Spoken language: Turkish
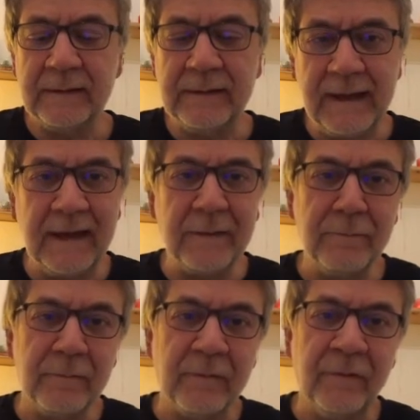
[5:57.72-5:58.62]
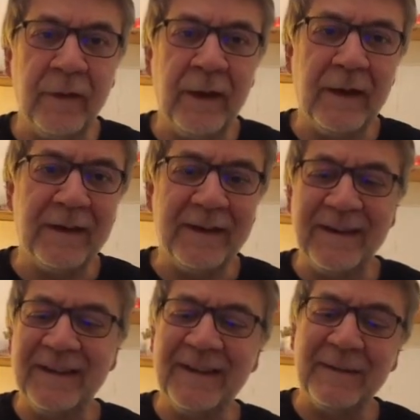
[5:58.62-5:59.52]
Diyelim ve e,
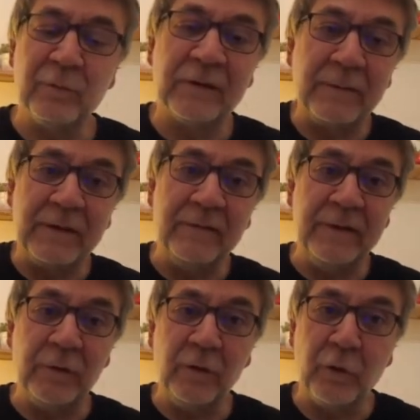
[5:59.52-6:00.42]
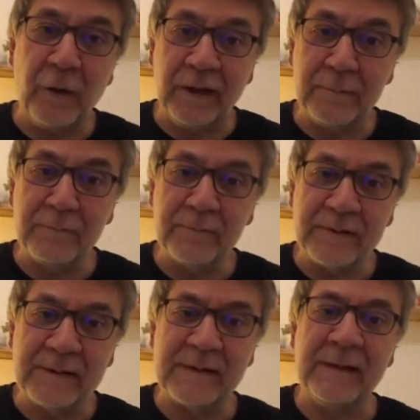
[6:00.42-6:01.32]
burada bir virgül koyalım.
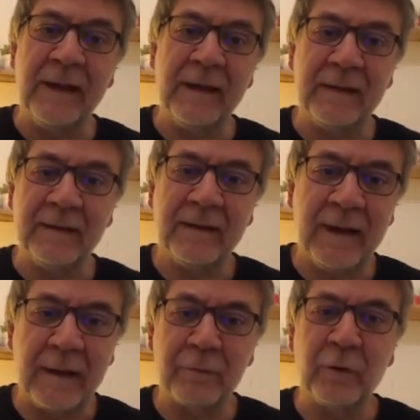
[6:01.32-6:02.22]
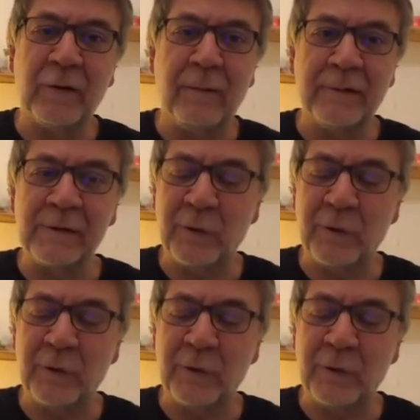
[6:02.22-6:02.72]
Sizde her programda